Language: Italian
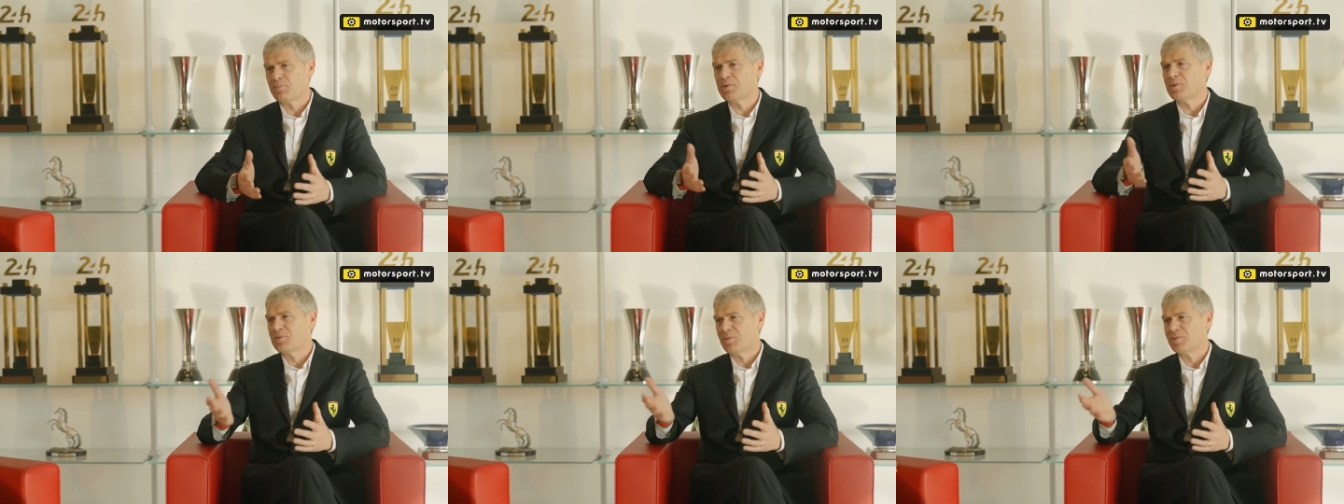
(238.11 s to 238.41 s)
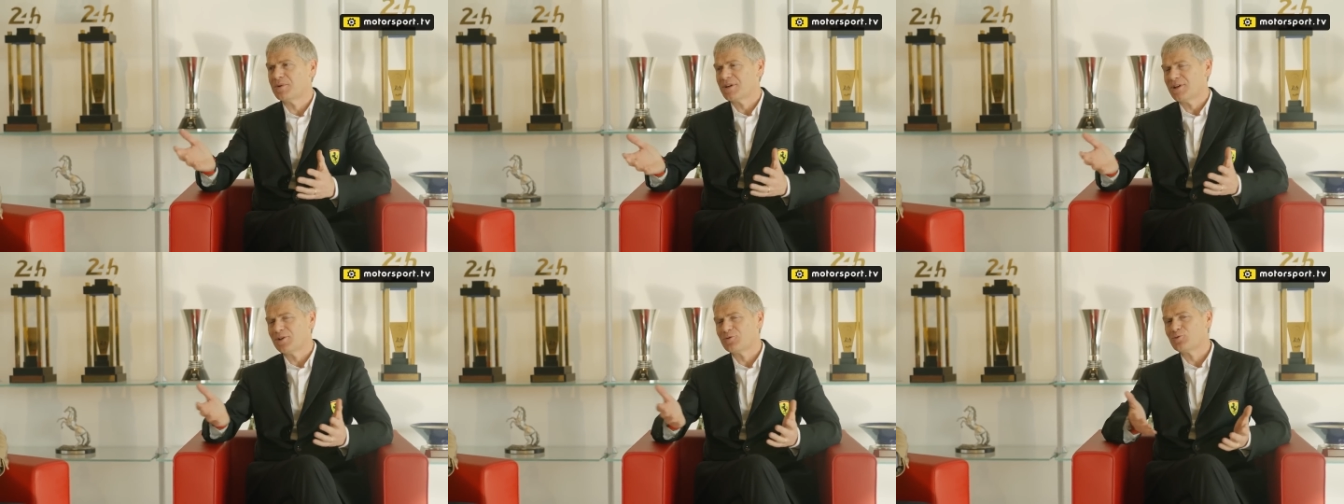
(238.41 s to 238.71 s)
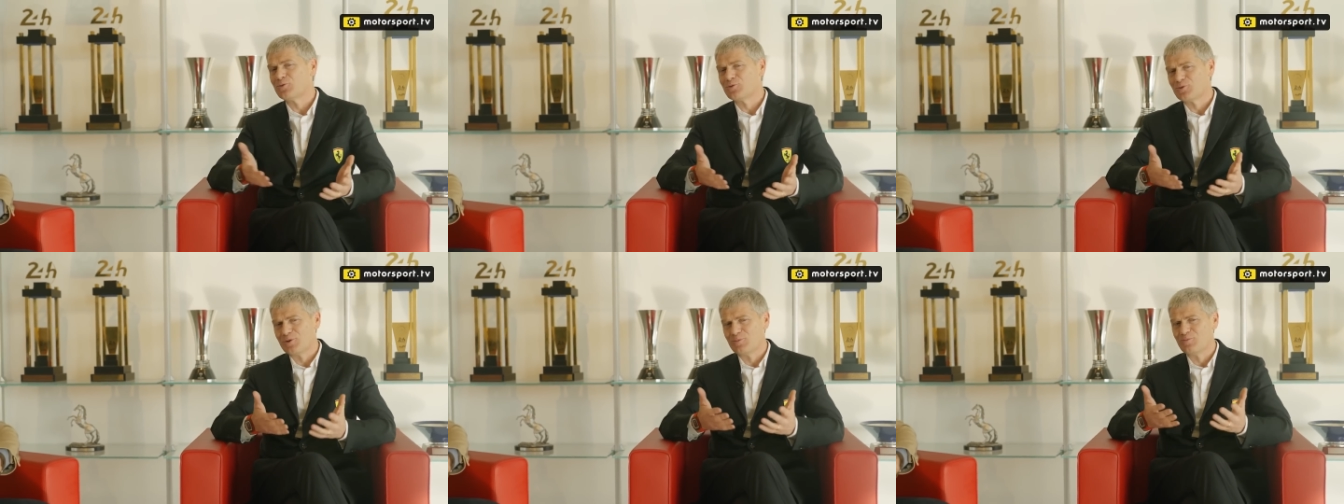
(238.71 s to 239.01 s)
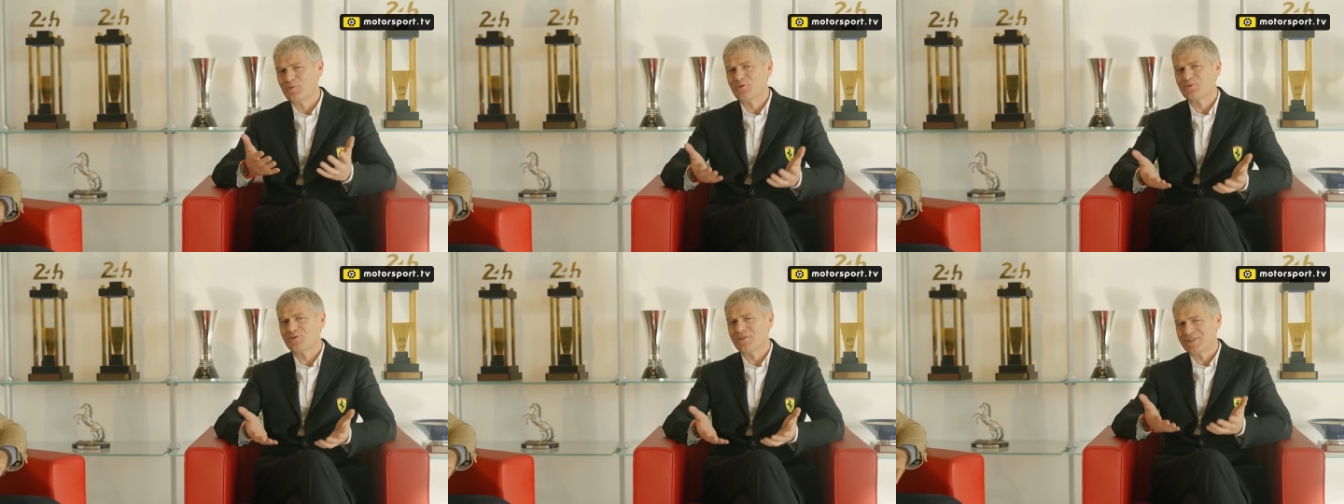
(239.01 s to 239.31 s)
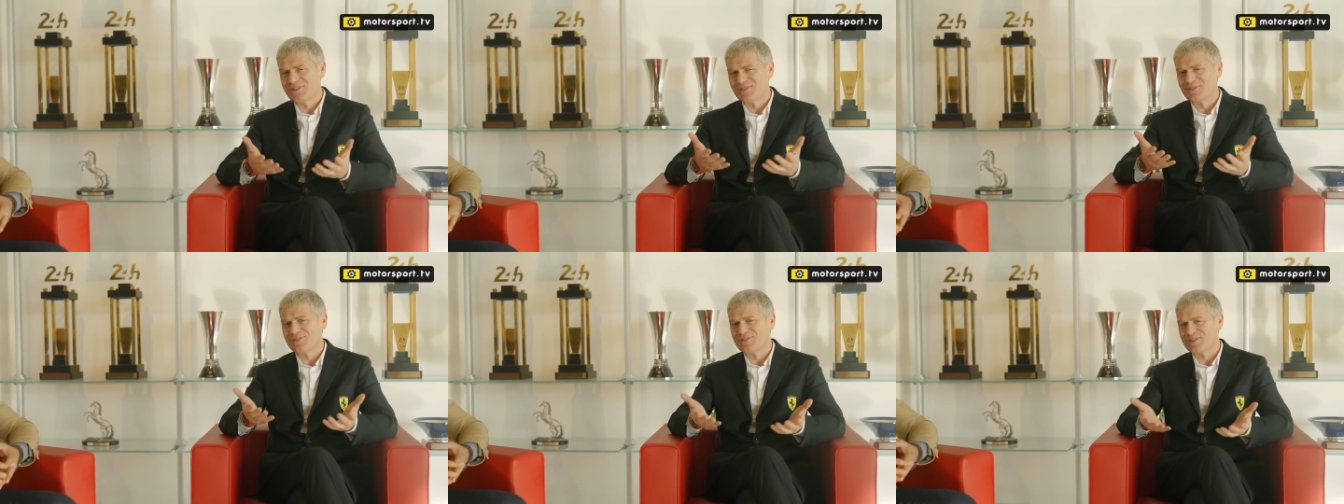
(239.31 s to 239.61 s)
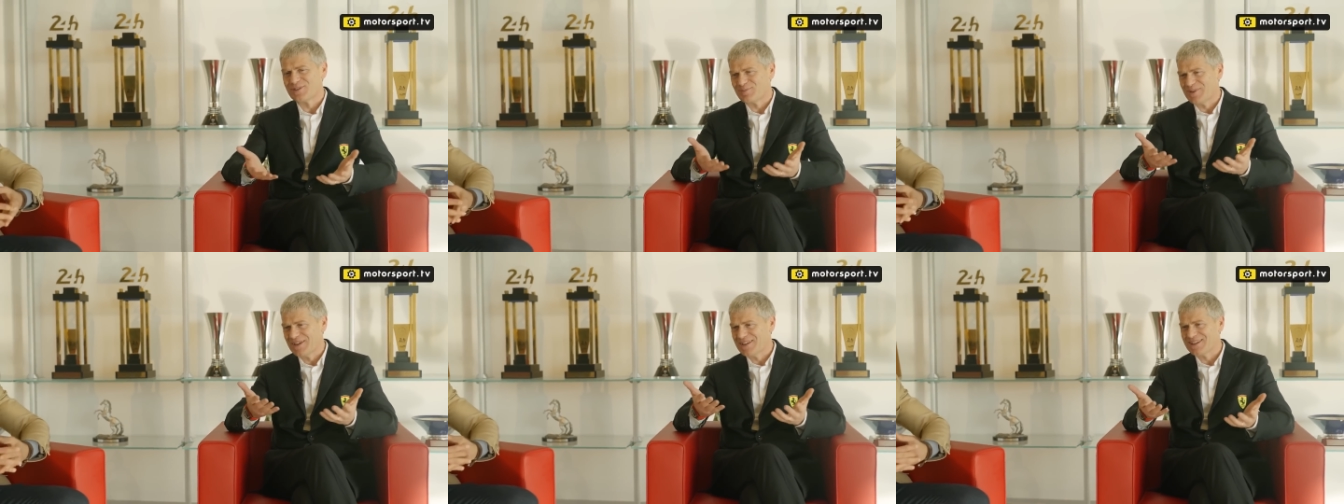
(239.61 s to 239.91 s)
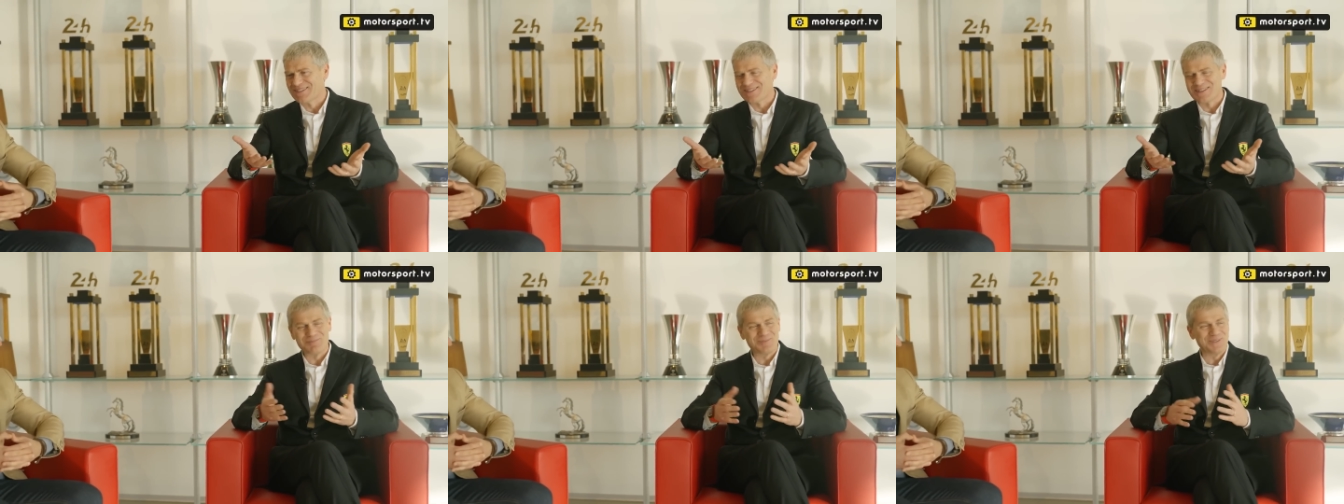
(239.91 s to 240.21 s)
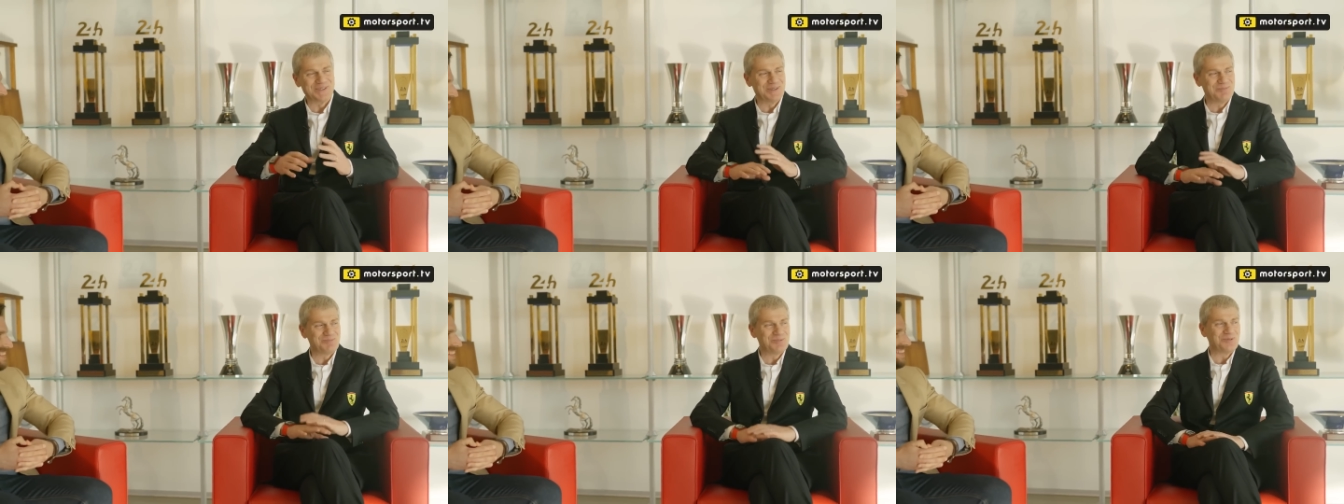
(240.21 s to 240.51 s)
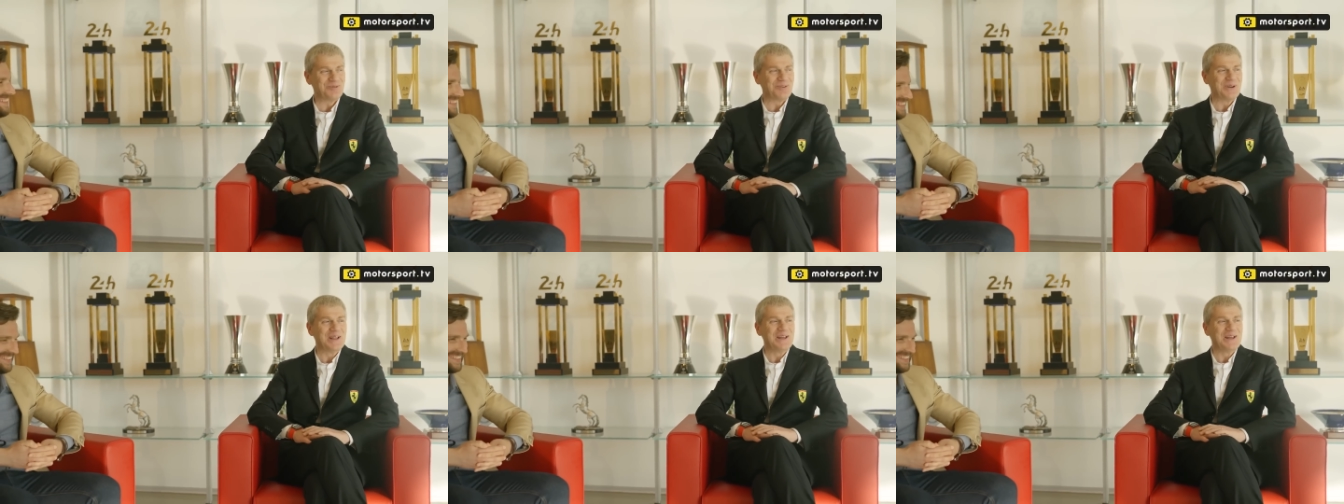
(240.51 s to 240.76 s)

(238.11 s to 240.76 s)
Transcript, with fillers: proprio perché tutto il mondo adesso si aspetta sempre di più,